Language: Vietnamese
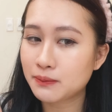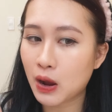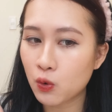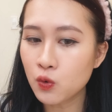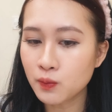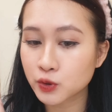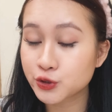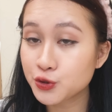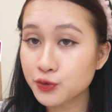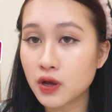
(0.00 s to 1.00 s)
máu một
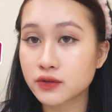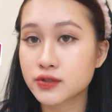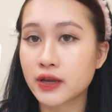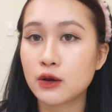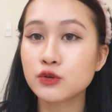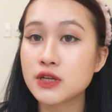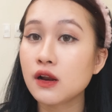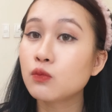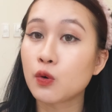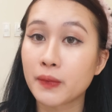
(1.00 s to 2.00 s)
chút ở cái lỗ chân
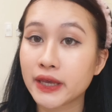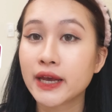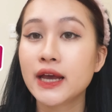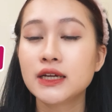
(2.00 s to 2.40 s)
lông của mình